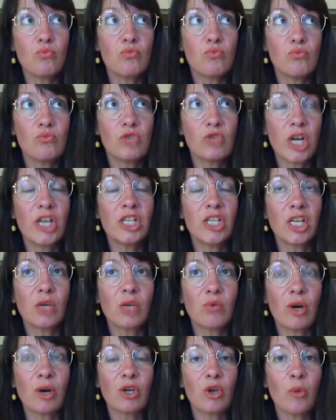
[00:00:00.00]
J'allais dire
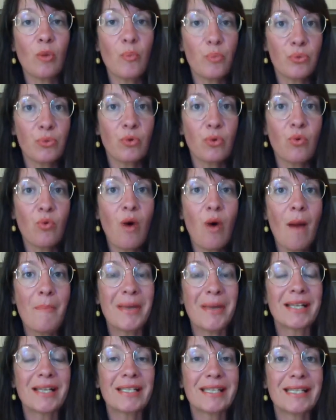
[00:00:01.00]
quoi que pourquoi
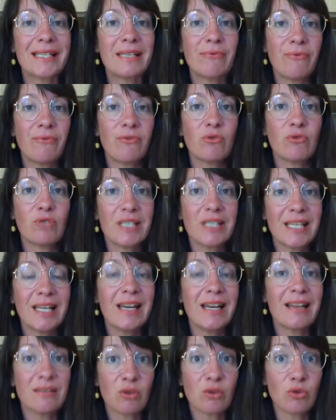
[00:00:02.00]
Parce qu'il faisait
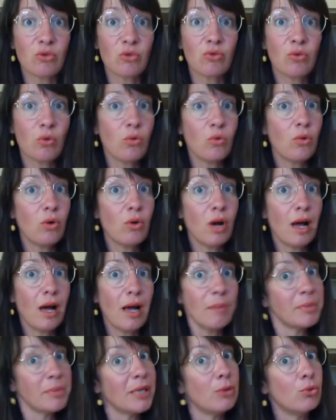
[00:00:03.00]
l'ascension
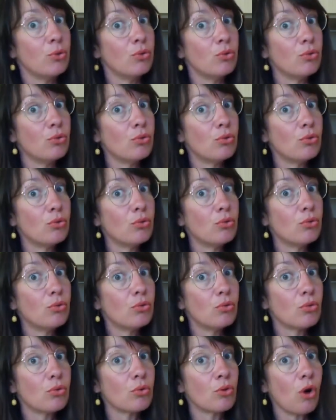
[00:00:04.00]
à pieds nus.
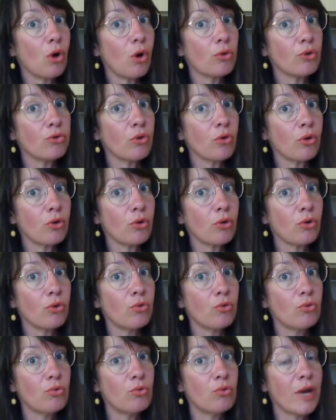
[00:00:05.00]
Donc en tant que
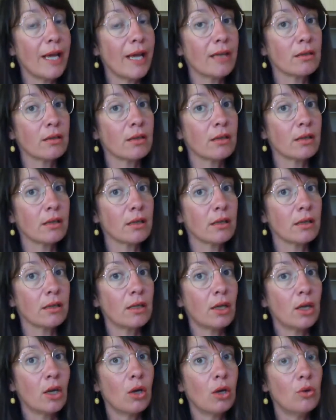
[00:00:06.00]
nous, êtres
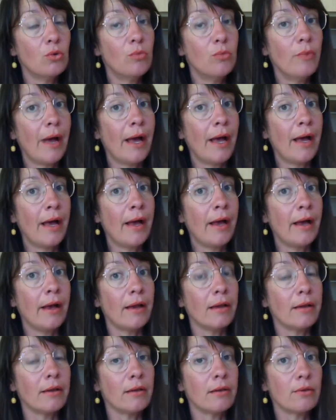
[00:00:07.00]
humains
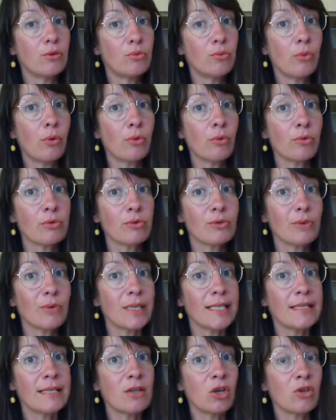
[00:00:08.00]
du monde,
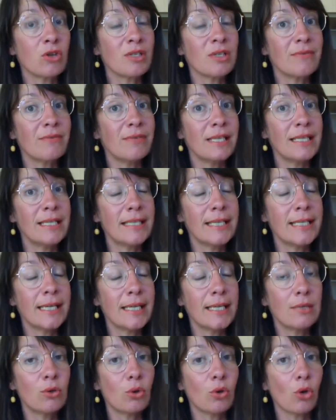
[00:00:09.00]
soi-disant
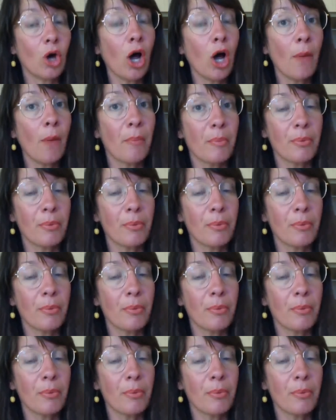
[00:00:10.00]
civilisés d'Europe,